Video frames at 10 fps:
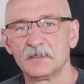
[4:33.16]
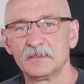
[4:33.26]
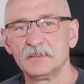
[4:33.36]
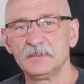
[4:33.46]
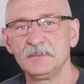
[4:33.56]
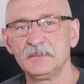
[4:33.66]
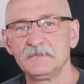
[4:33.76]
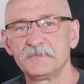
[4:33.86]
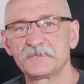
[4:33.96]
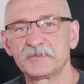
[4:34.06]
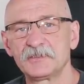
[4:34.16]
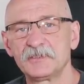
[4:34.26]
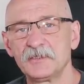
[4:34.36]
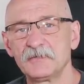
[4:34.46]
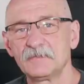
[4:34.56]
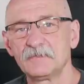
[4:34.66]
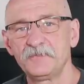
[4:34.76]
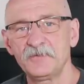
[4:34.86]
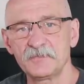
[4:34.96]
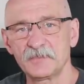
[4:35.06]
E, I w tym
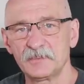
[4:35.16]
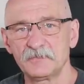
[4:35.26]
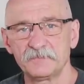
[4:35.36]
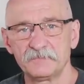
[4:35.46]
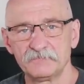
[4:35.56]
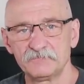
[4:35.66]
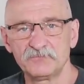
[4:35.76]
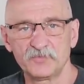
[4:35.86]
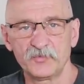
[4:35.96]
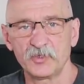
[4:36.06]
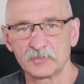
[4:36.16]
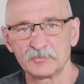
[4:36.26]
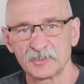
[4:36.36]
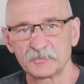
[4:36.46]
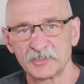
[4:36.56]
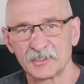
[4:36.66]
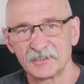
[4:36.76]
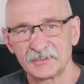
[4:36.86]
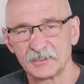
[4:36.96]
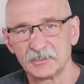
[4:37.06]
filmie mm, mówi o tym, że
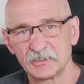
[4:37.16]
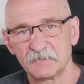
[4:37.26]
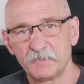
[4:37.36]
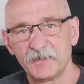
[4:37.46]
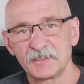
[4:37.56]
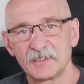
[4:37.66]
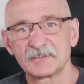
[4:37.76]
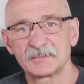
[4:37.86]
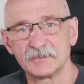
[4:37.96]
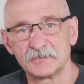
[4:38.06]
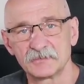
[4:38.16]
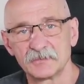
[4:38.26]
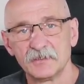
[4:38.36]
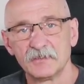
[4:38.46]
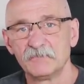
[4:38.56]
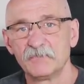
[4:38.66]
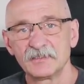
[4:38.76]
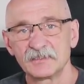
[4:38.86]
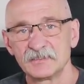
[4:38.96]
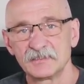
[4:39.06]
sprzedaje zdjęcia w bankach zdjęć.
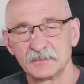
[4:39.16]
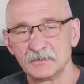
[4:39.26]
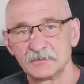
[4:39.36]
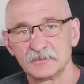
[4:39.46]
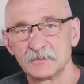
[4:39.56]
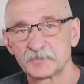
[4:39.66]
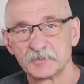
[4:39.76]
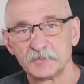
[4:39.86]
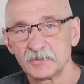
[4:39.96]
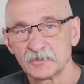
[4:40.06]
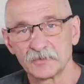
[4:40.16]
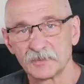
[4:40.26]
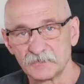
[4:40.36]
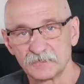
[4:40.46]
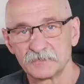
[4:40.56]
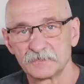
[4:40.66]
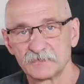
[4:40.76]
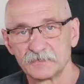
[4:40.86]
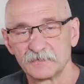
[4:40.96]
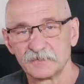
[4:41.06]
Banki zdjęć nie przyjmują RAWów.
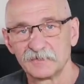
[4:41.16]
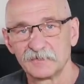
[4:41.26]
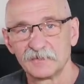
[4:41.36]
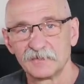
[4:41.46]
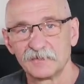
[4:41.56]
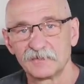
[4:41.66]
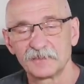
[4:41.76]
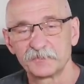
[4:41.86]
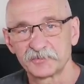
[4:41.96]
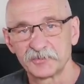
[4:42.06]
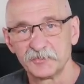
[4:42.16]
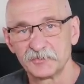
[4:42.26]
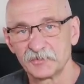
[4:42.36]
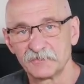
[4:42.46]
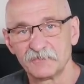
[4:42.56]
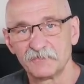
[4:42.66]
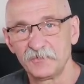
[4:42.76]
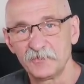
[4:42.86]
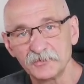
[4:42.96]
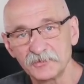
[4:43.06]
One przyjmują
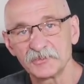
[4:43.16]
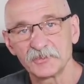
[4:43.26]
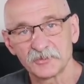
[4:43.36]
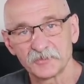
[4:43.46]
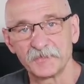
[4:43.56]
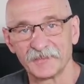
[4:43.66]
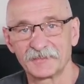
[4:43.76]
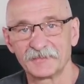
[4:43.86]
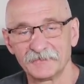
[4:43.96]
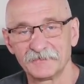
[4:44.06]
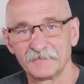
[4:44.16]
wyłącznie JPEGi.